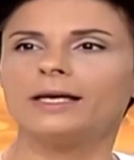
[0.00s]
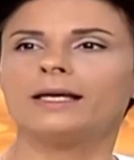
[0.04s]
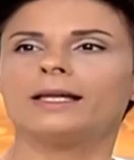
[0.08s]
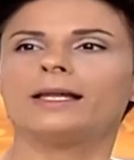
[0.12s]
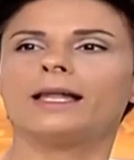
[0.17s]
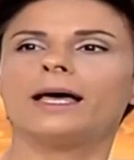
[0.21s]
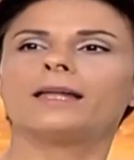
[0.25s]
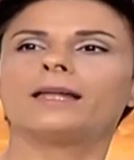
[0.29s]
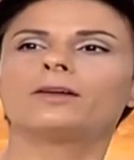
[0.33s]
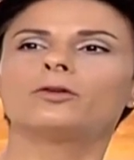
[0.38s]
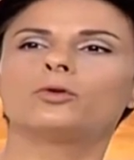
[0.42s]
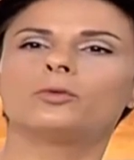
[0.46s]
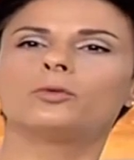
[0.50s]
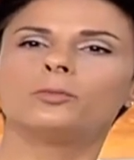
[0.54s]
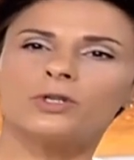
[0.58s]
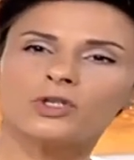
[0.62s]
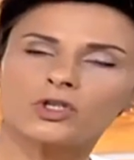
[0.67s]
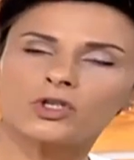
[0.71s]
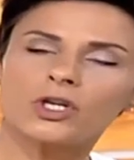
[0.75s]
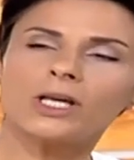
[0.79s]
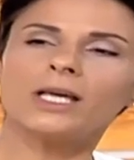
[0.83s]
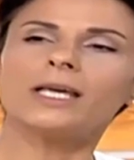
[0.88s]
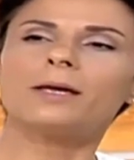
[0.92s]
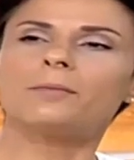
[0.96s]
لانه
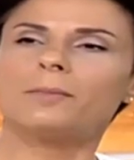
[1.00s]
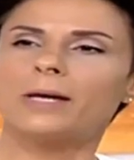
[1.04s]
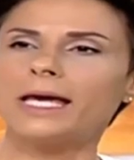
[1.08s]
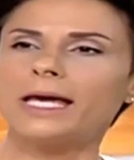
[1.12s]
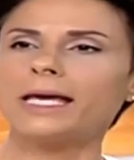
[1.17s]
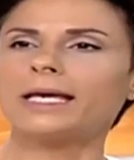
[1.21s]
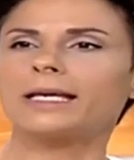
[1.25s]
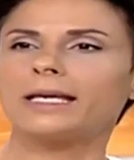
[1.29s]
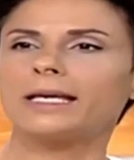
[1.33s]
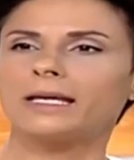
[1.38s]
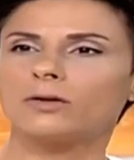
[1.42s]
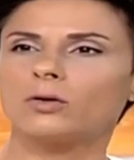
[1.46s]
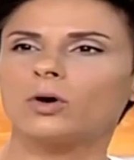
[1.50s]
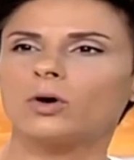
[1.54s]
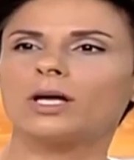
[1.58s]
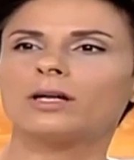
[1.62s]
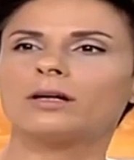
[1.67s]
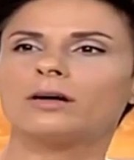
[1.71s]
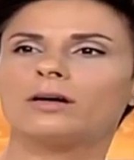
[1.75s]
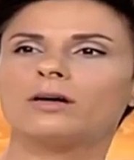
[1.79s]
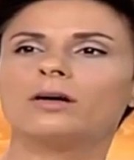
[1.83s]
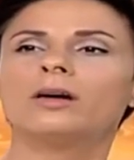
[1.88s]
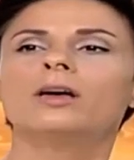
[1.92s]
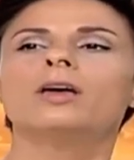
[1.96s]
مش عيب احكي انه
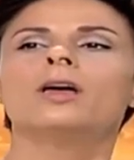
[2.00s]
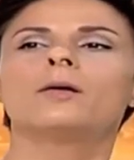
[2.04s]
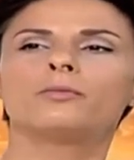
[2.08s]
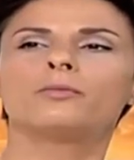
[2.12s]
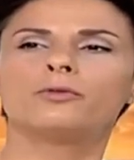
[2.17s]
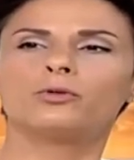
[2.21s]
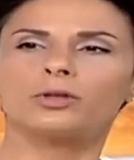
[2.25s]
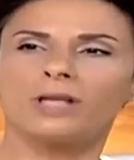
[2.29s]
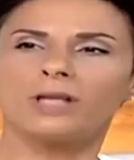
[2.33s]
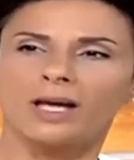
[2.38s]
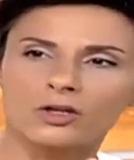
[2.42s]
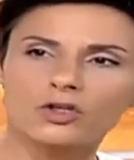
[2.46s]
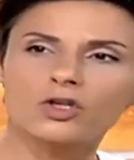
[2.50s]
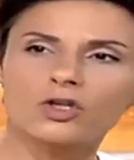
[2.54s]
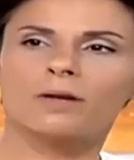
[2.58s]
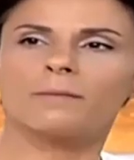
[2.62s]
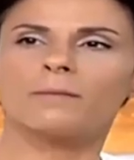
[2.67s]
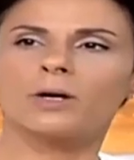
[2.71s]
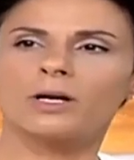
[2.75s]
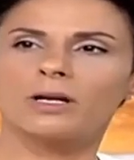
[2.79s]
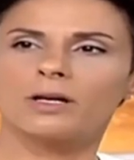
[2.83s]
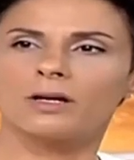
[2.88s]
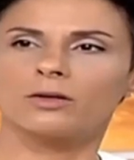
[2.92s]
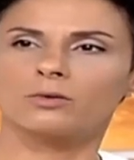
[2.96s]
انا بفوت 10
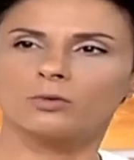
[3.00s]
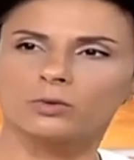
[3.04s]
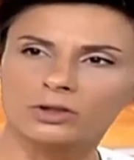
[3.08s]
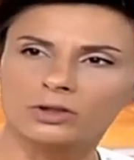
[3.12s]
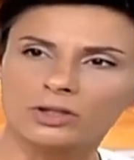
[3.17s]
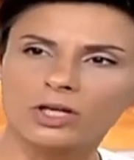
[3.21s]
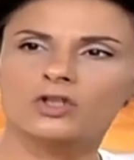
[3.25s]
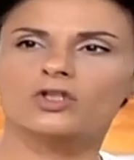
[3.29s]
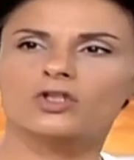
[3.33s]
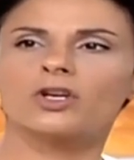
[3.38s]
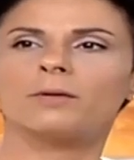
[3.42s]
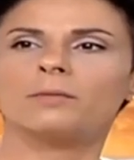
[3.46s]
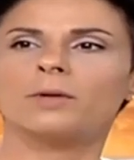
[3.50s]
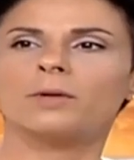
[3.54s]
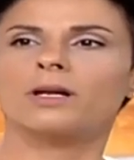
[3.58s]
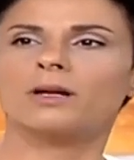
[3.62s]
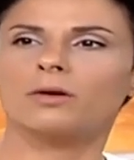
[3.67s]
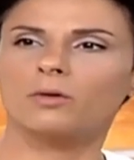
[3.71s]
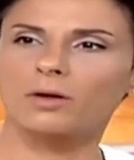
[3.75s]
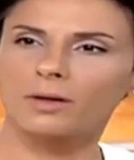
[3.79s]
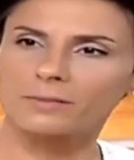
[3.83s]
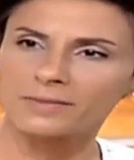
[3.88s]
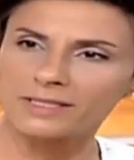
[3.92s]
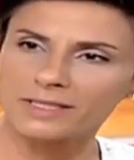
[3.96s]
مرات و12
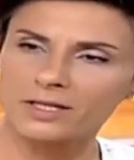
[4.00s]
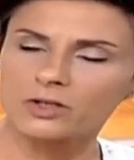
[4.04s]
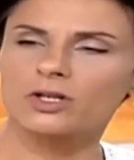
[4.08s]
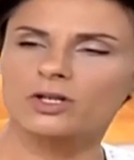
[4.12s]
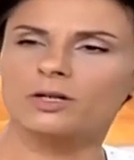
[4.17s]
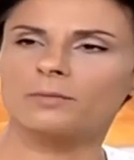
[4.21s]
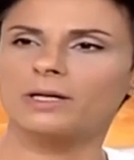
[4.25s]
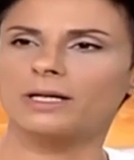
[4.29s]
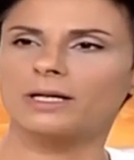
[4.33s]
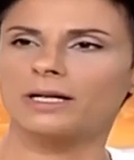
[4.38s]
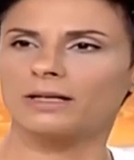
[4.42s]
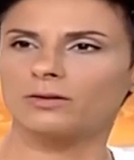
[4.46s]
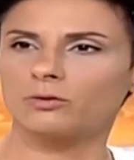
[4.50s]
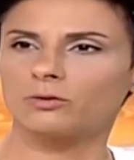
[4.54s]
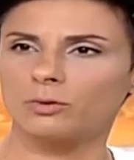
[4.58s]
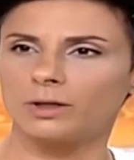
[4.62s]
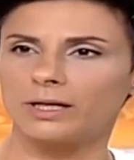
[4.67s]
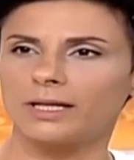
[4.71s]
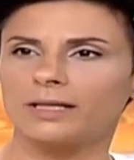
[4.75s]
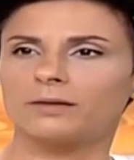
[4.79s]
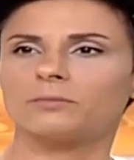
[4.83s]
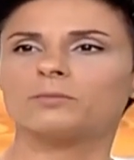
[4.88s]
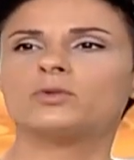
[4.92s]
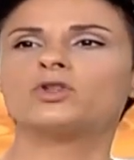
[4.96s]
مره و15 مره على
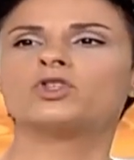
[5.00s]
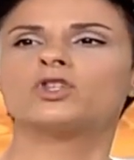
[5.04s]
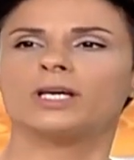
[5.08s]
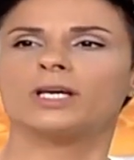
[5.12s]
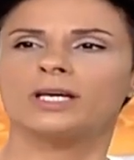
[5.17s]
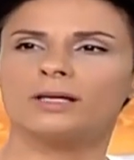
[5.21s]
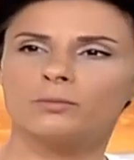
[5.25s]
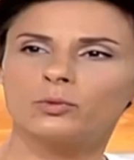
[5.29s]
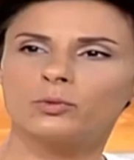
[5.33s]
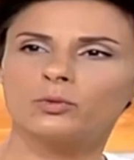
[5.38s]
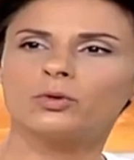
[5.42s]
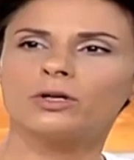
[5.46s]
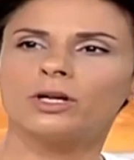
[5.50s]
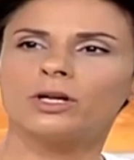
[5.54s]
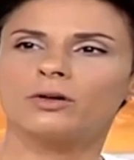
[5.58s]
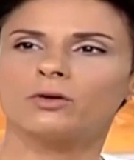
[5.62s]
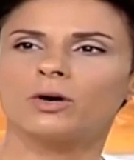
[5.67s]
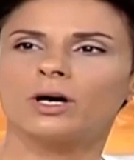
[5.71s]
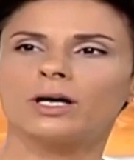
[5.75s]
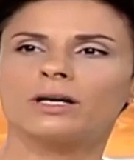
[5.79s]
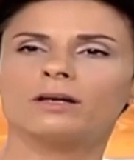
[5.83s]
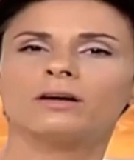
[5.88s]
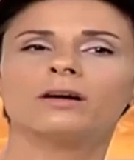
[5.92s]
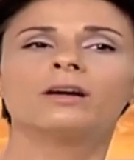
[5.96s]
التواليت مش عيب اقول
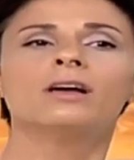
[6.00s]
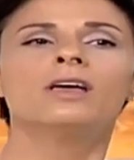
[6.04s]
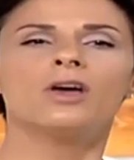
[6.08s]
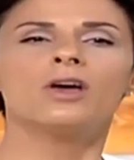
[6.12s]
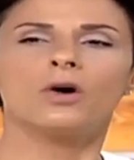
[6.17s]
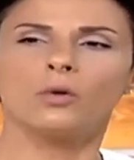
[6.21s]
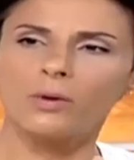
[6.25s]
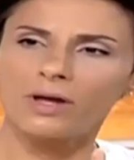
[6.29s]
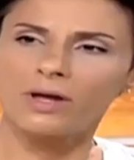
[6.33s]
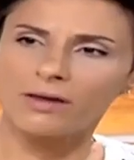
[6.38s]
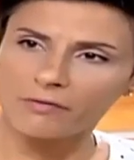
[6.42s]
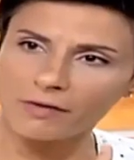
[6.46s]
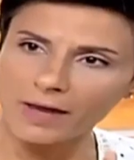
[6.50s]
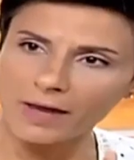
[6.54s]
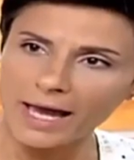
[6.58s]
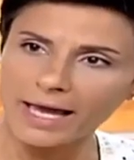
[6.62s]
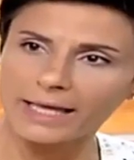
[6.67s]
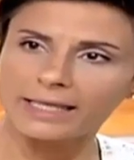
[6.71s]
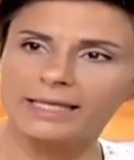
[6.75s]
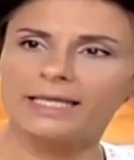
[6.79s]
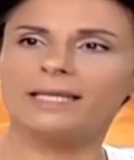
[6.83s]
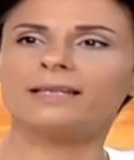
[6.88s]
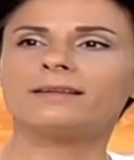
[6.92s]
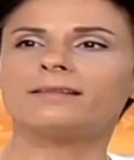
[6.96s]
انه انا واقفه
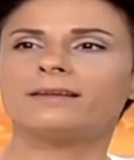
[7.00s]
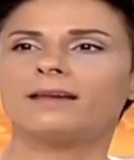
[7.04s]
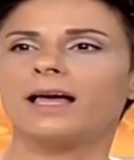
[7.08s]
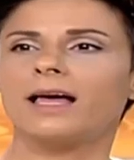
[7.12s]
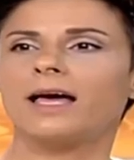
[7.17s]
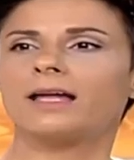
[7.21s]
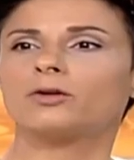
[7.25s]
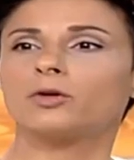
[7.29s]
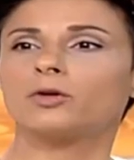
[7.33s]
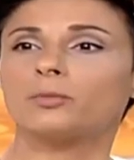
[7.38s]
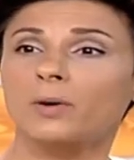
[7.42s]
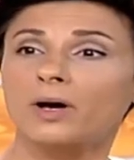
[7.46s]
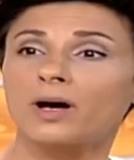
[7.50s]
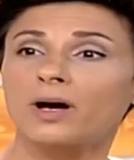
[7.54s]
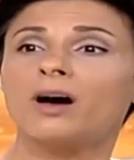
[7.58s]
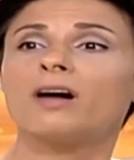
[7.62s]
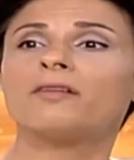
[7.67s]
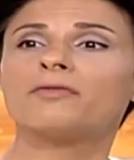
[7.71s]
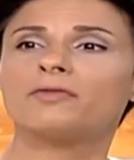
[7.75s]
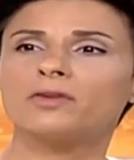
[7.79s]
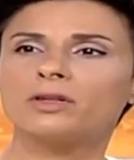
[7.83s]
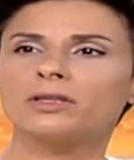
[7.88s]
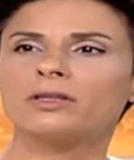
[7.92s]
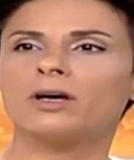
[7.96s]
حياتي لانه
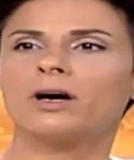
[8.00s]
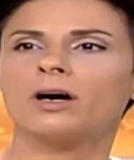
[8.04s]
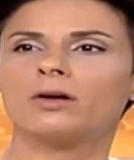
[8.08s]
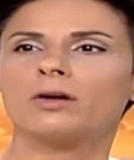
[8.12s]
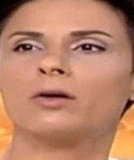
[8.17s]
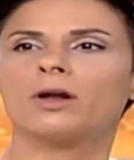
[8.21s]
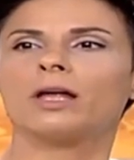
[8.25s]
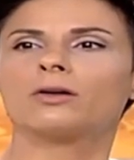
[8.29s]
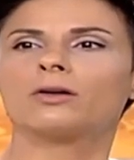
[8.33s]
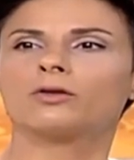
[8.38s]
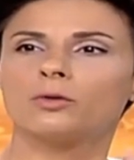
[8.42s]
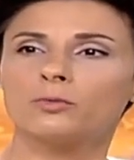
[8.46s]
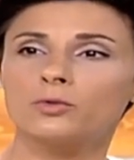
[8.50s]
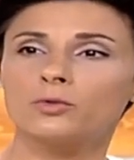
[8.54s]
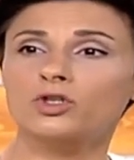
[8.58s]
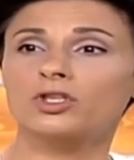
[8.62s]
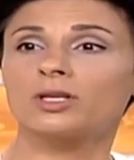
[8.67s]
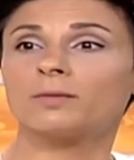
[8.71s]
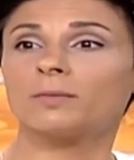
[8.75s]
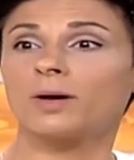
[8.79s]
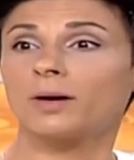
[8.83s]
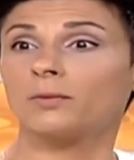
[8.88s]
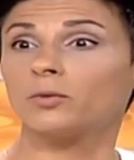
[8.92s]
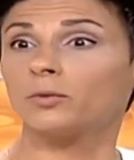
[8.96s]
بخاف اظهر لانه
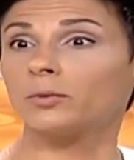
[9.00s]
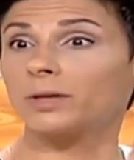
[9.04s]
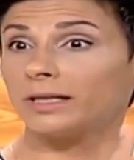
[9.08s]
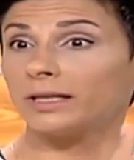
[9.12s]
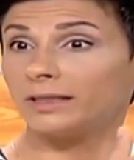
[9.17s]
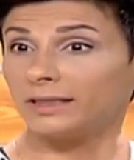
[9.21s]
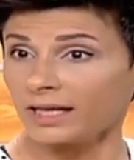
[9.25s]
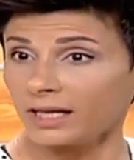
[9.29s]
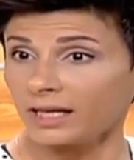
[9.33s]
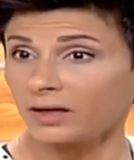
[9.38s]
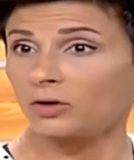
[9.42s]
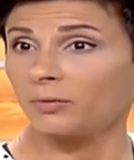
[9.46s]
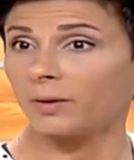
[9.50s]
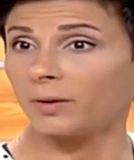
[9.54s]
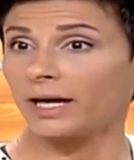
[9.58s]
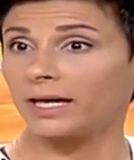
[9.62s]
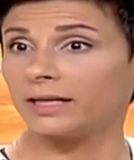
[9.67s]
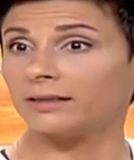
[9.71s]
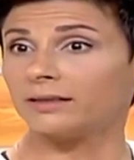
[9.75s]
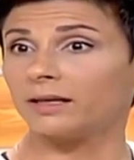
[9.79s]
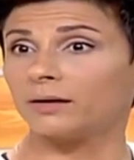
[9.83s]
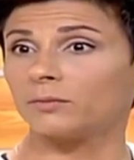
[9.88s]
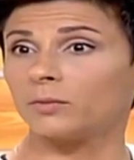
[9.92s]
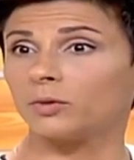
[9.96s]
المجتمع ممكن يحكم
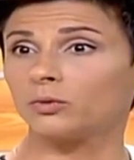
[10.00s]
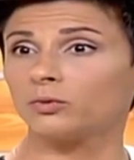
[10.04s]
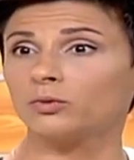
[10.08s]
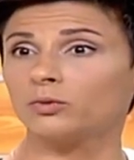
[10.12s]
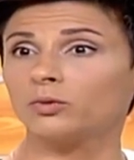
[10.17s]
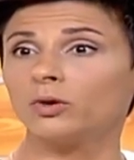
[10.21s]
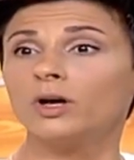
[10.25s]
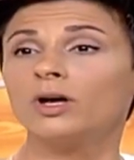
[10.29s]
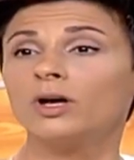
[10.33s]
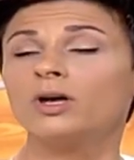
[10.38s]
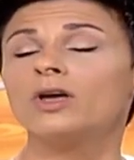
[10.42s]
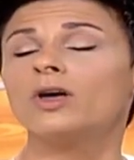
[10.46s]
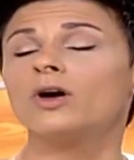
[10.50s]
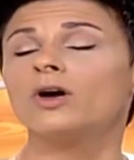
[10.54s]
على هذا الموضوع